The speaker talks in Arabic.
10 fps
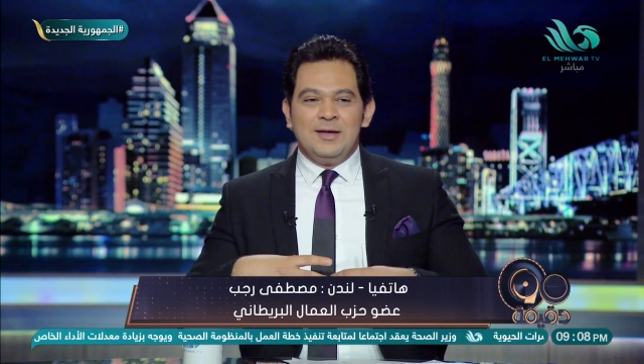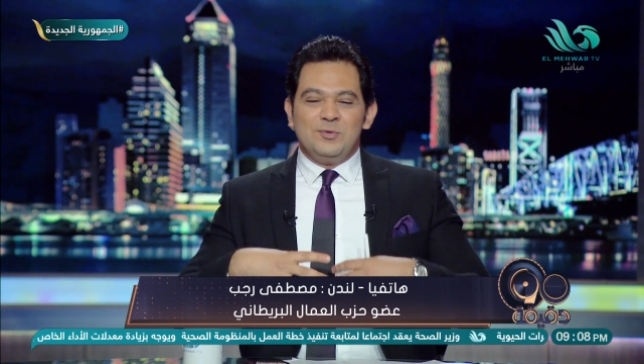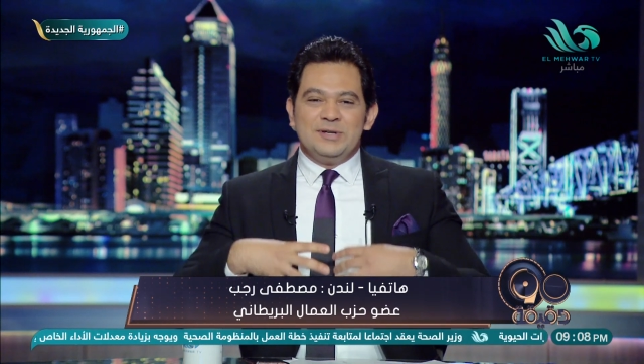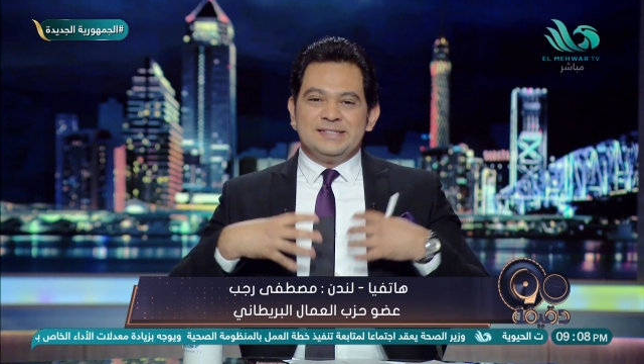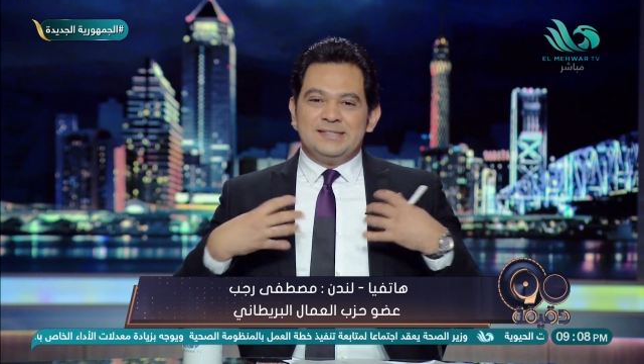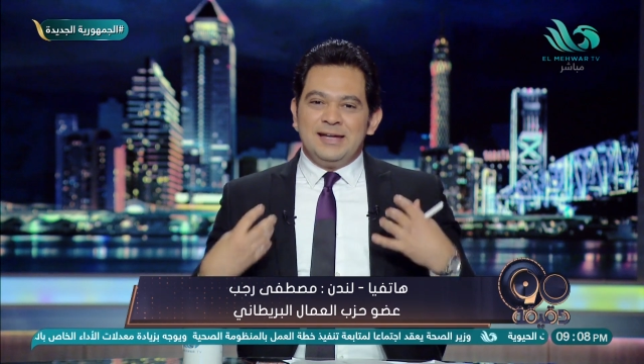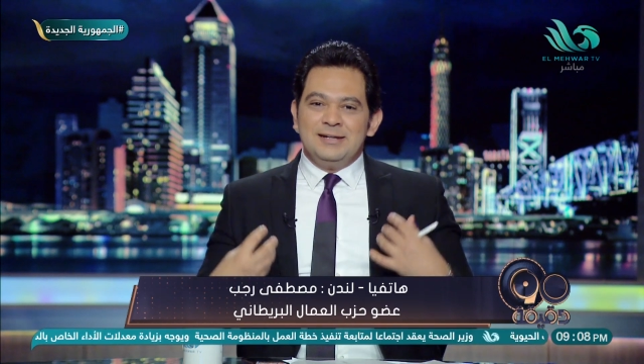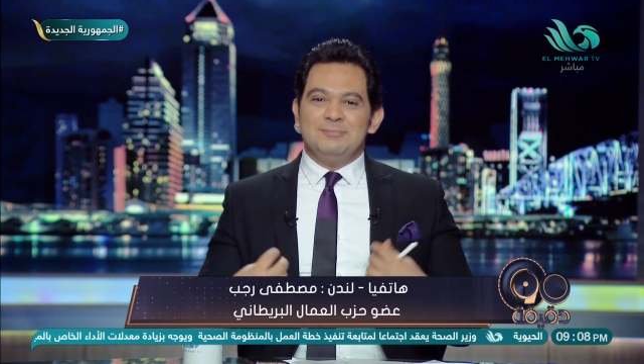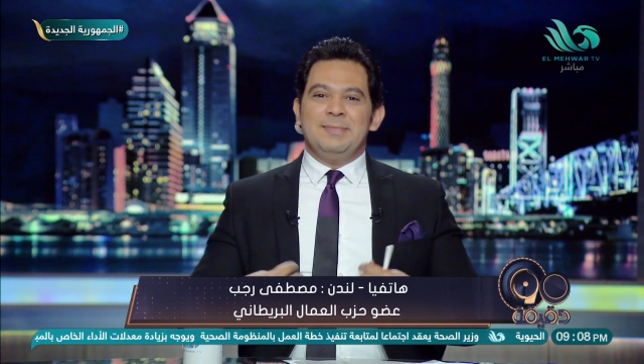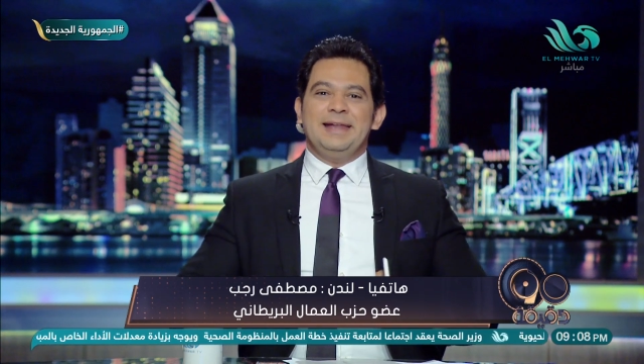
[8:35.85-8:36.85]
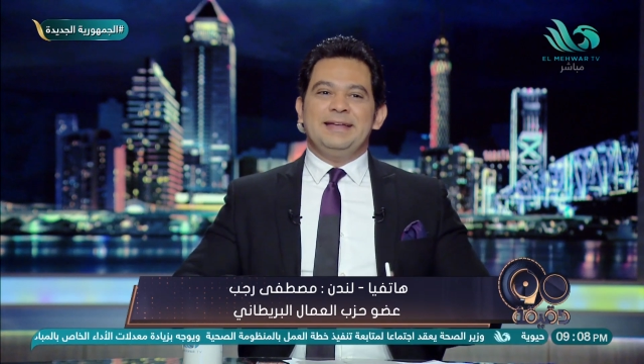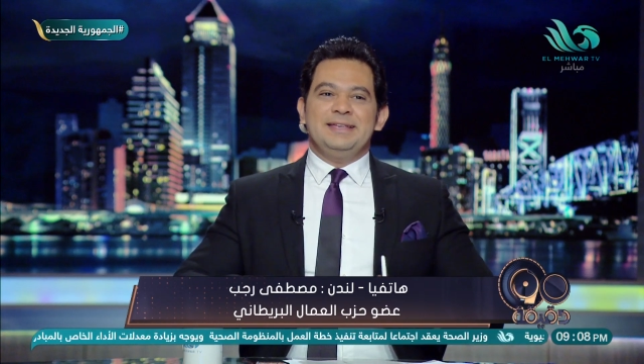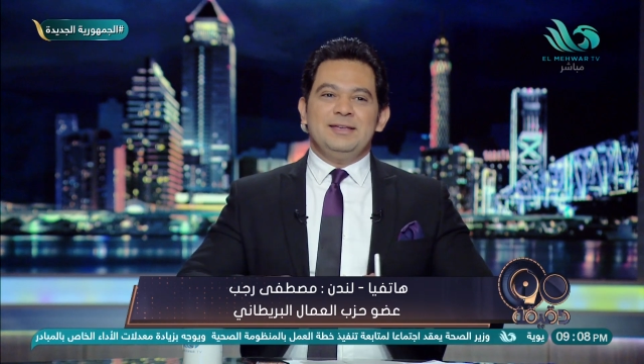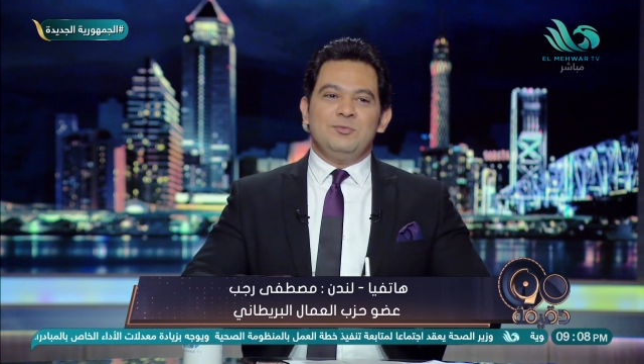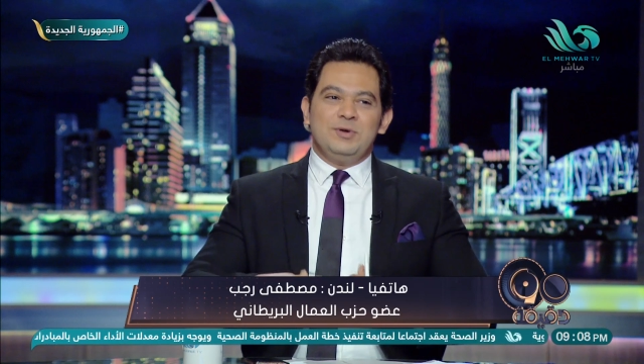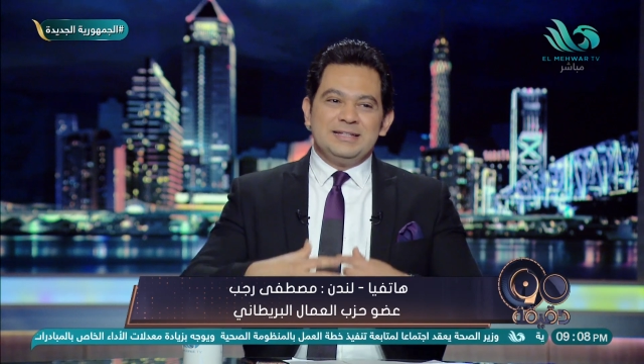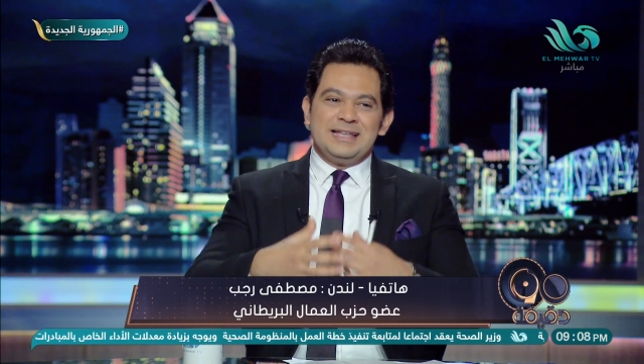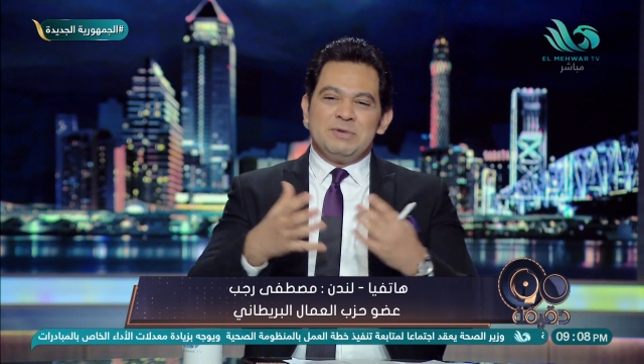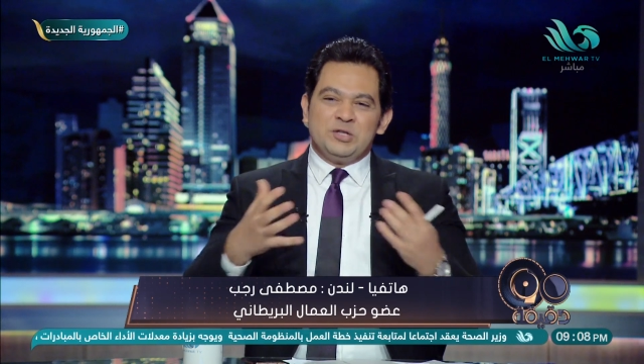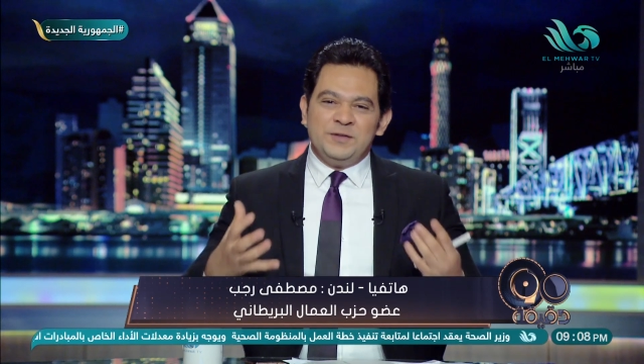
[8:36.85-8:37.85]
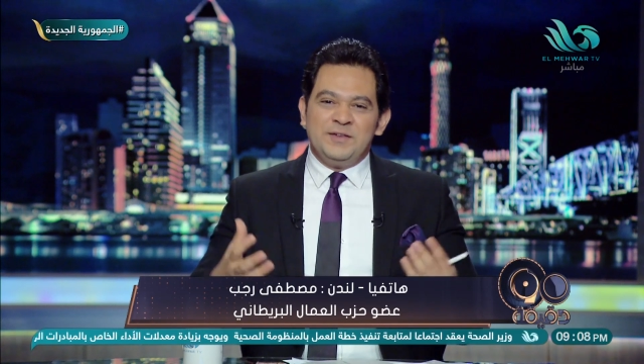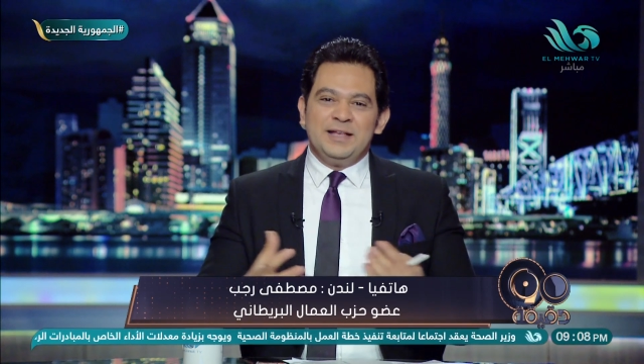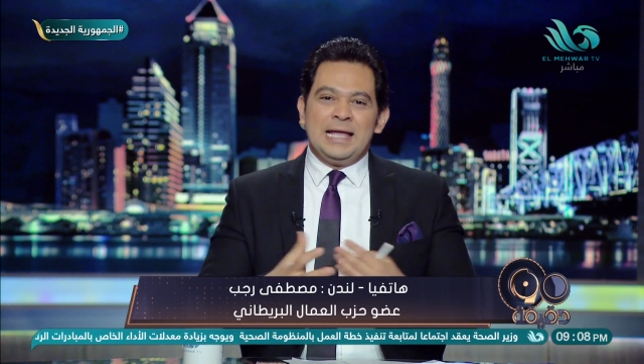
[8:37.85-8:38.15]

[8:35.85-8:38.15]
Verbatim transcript: والستايل الملكي وزي ما شفنا في